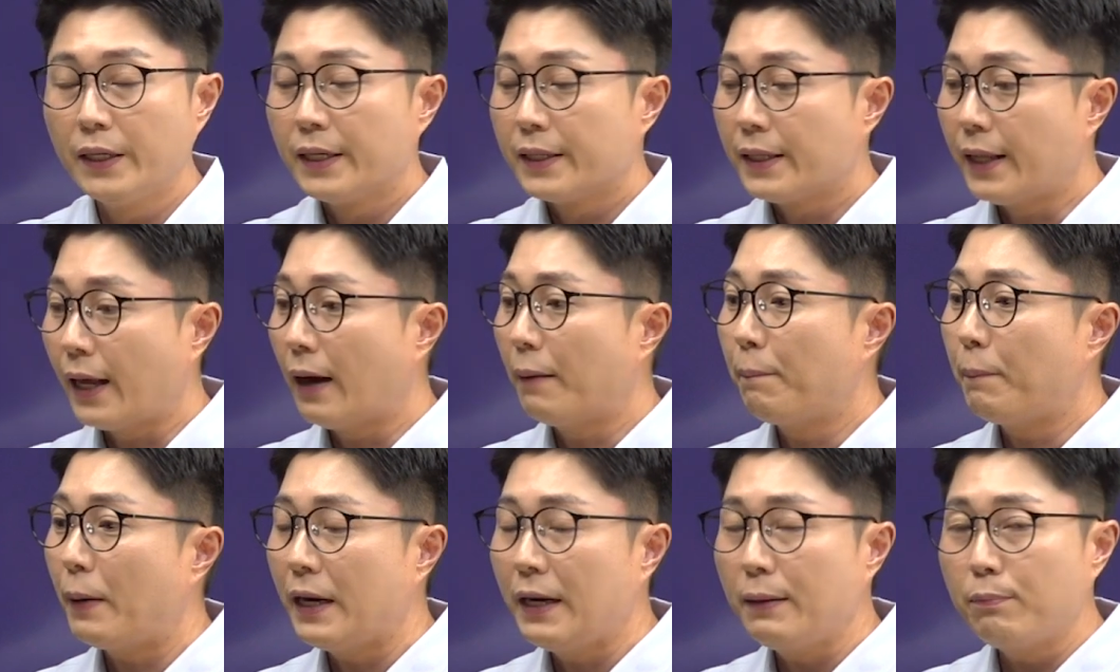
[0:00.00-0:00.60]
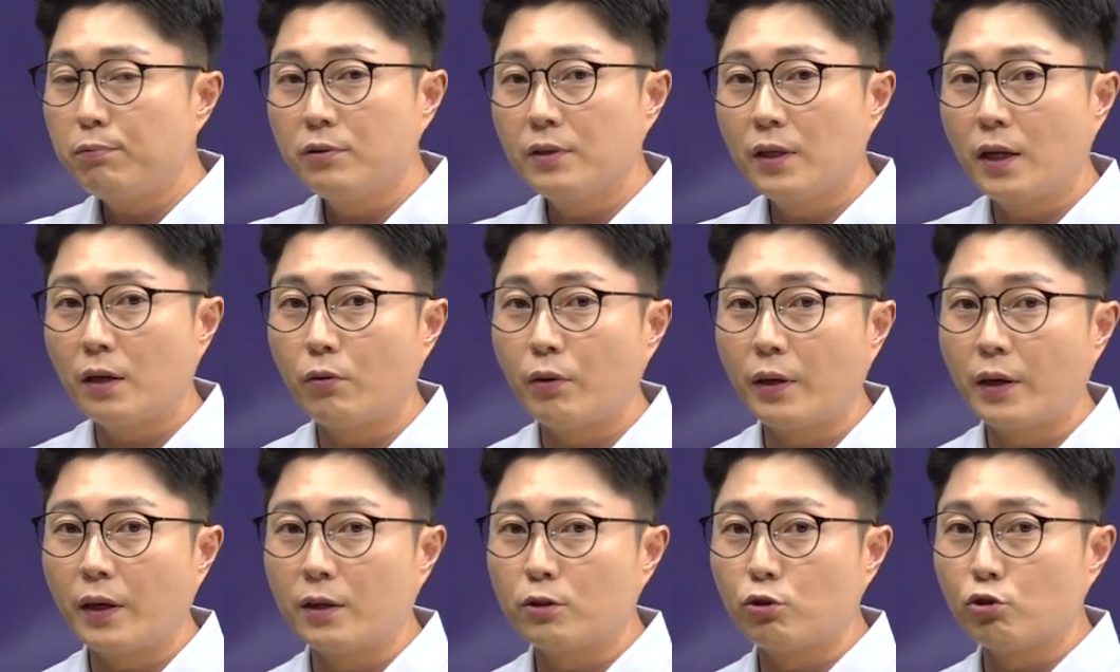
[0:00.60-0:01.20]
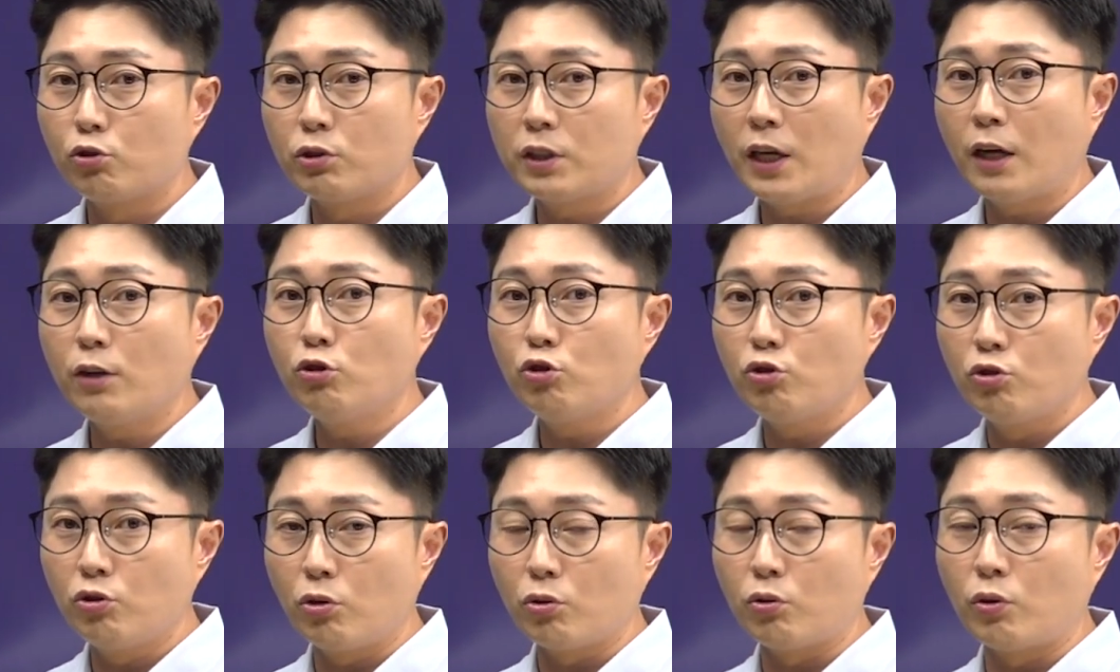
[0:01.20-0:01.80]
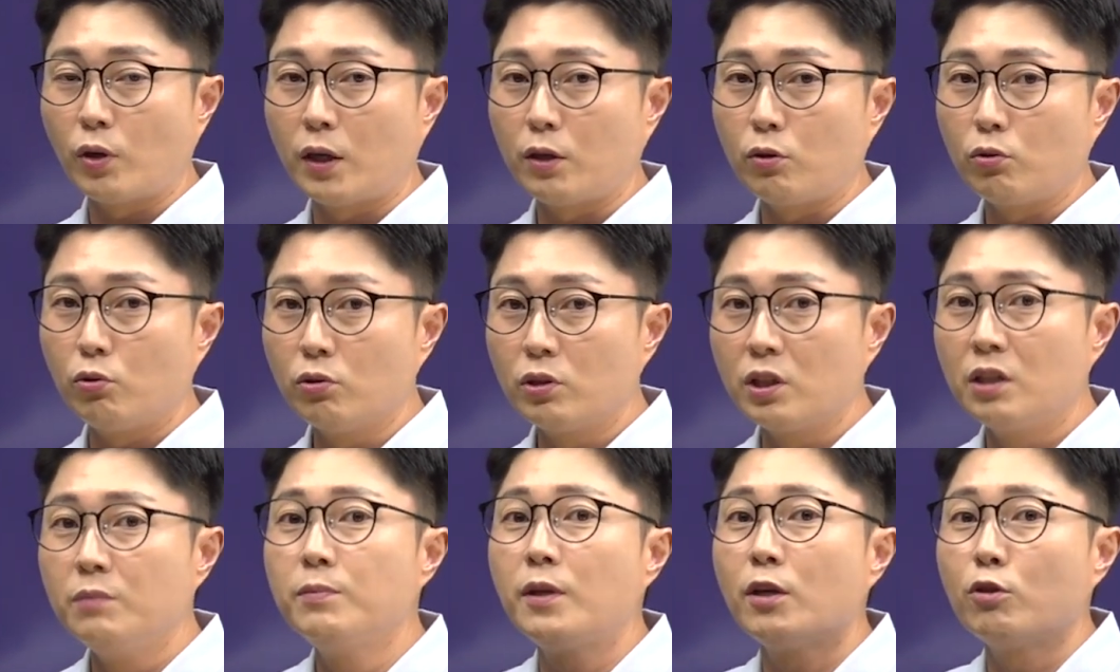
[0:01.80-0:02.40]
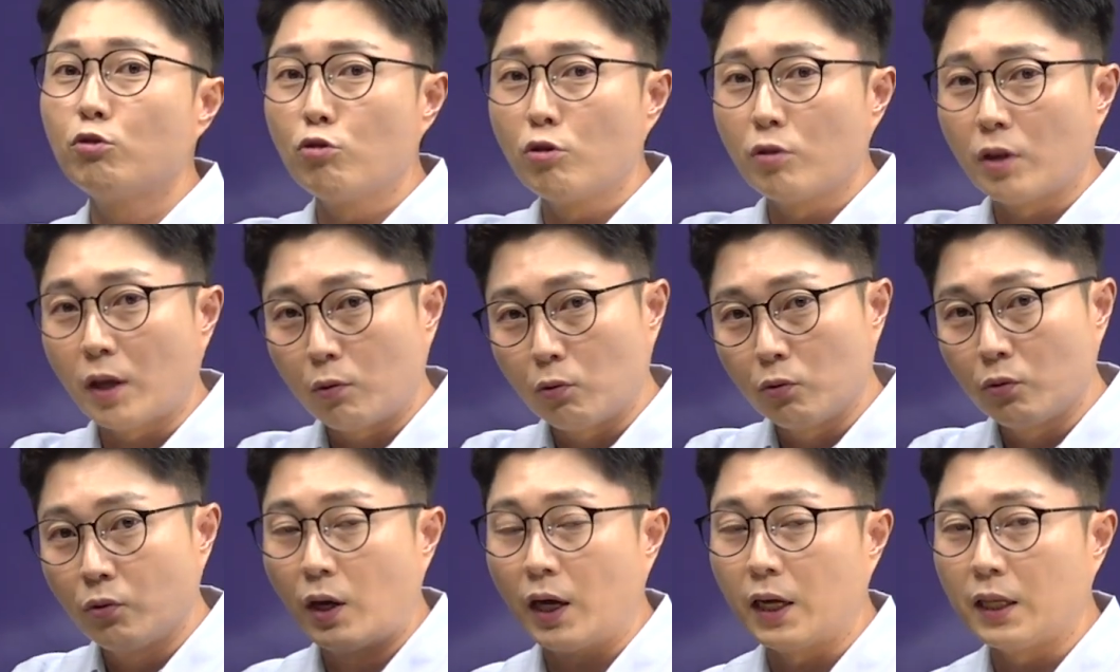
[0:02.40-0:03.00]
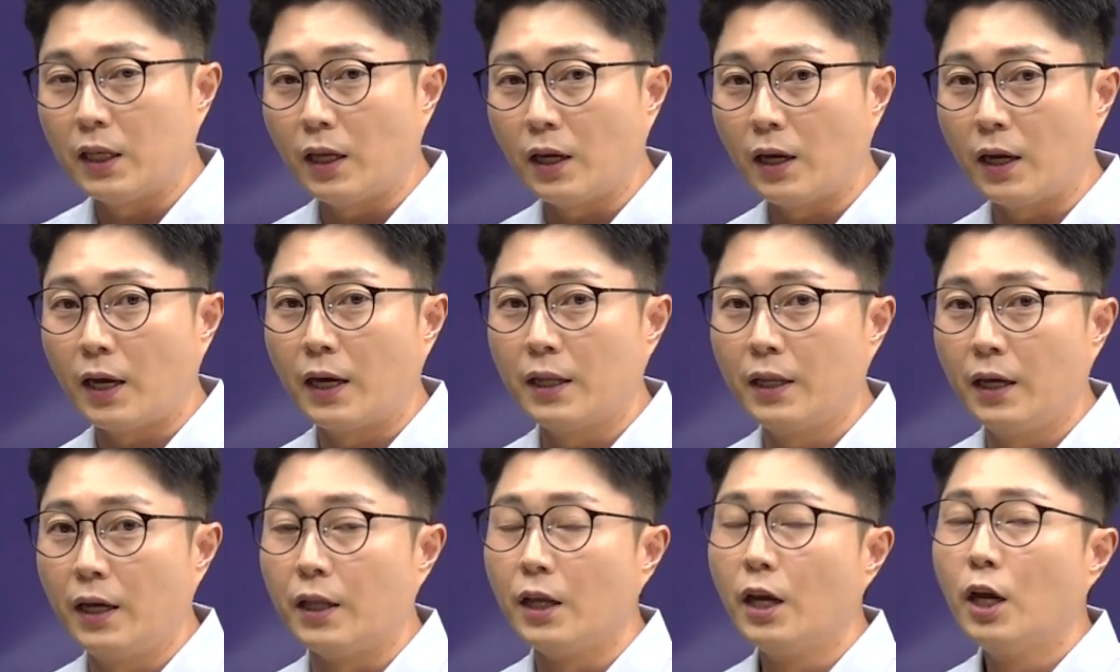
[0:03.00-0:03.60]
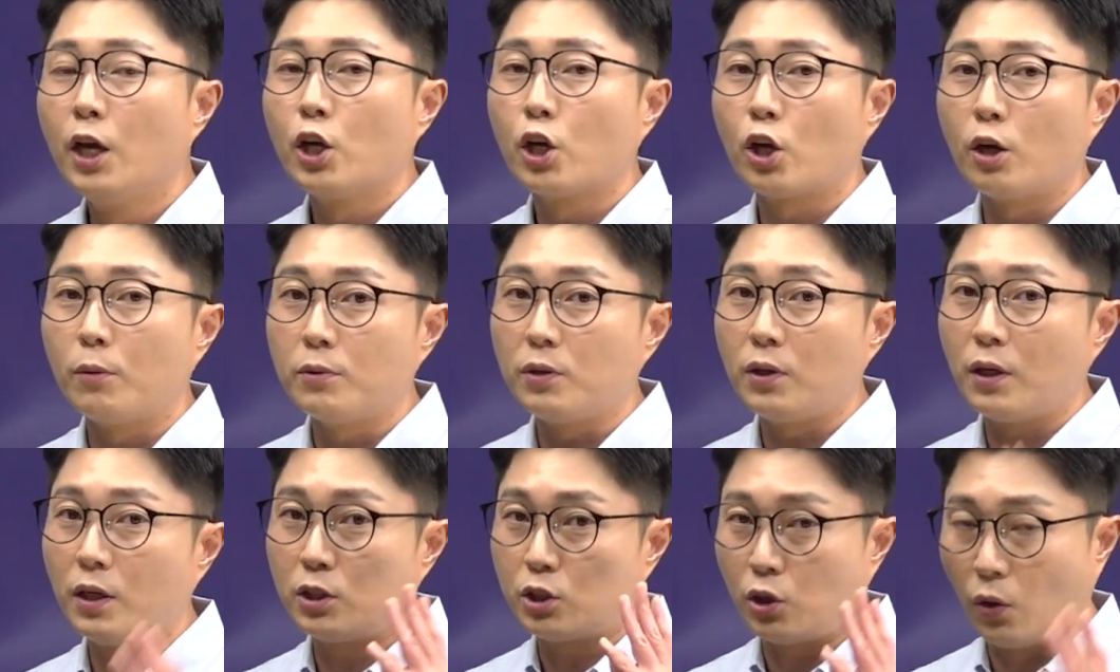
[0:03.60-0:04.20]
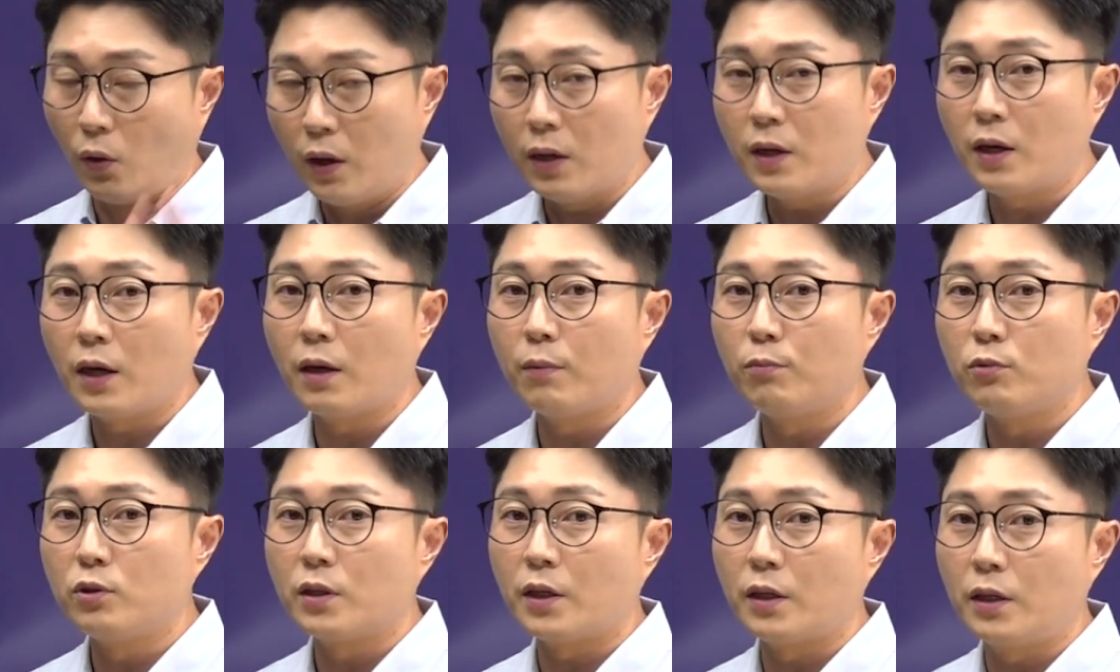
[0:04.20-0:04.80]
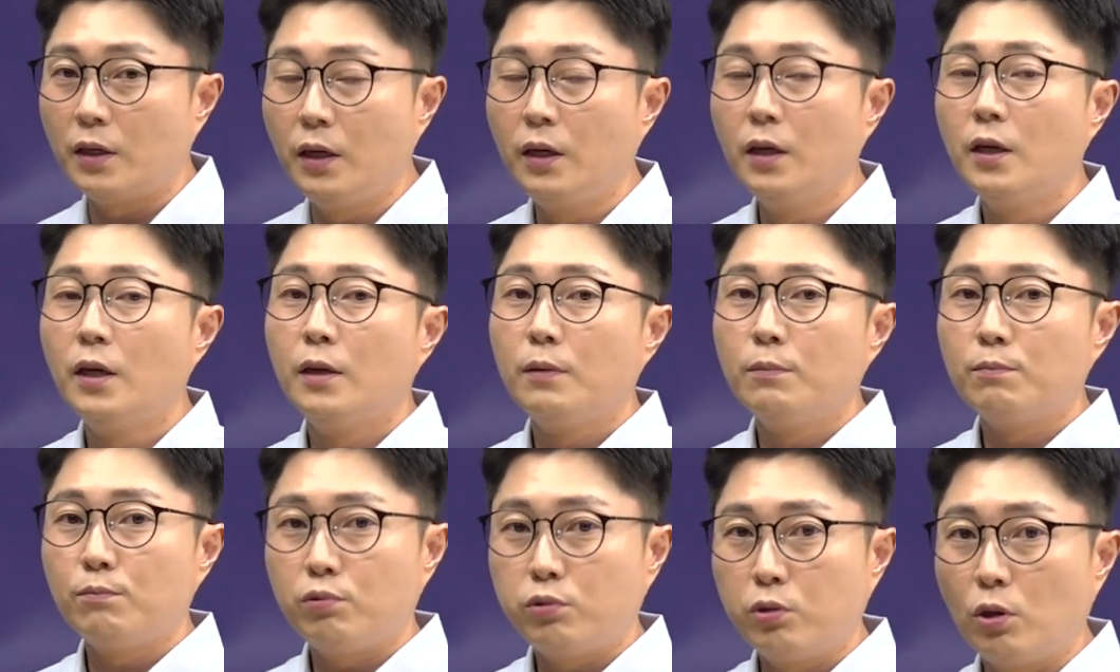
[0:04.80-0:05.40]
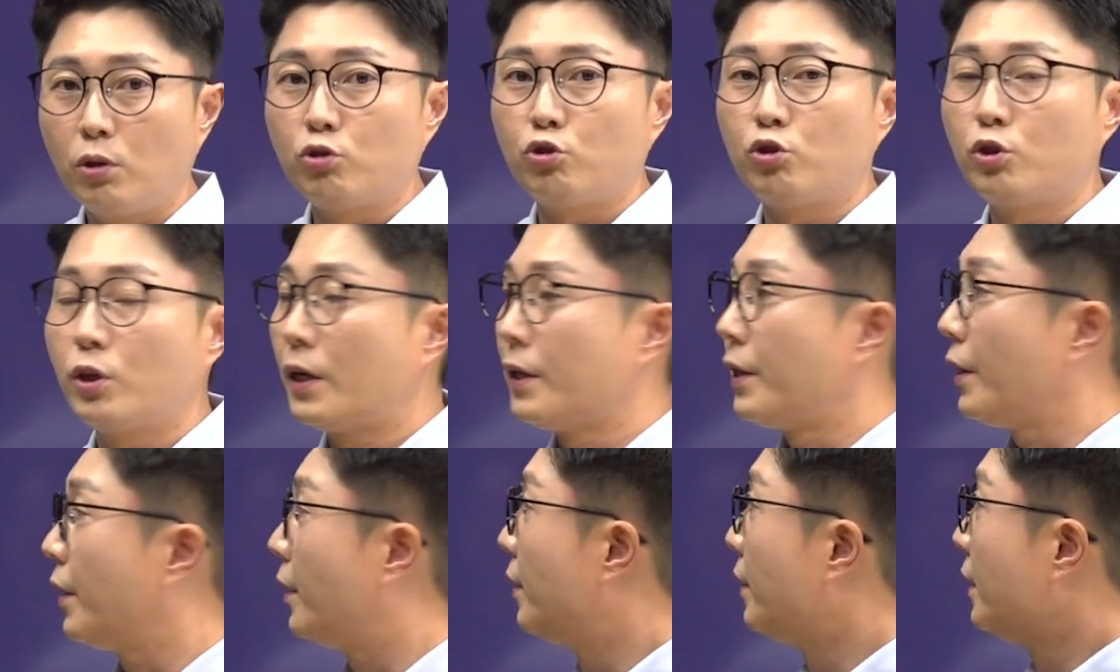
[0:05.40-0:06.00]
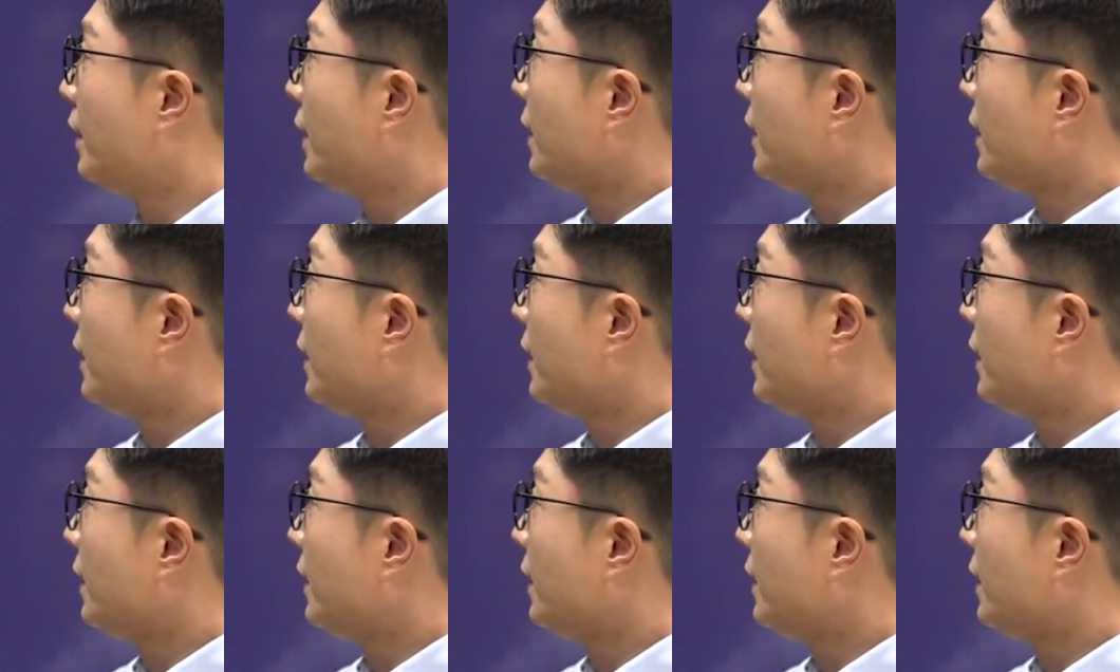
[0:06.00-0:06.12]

내가 빨리 푼다고 해가지고 상 주는 것도 아니고 금태들로 나오는 거 아니니까는 여러분들이 정확하게 문제를 풀어주셔야 돼요.